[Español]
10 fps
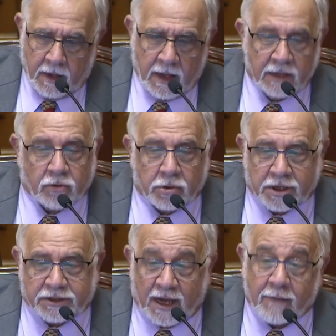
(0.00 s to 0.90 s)

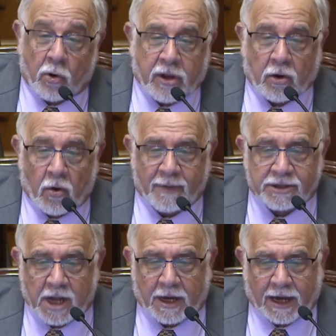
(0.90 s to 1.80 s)
Entonces tenemos que
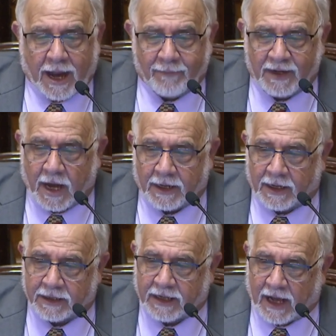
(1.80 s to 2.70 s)
comenzar a caminar
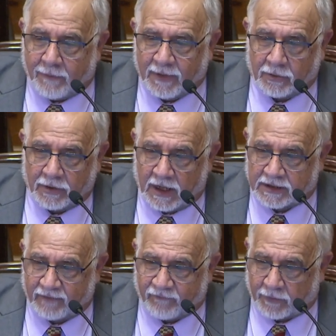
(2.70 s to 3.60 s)
en este camino de la
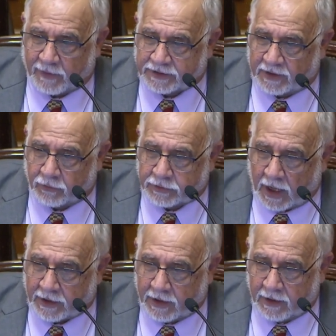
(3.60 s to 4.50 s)
reforma
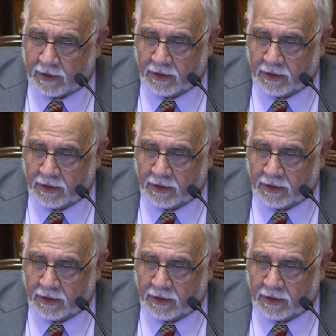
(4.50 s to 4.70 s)
tributaria.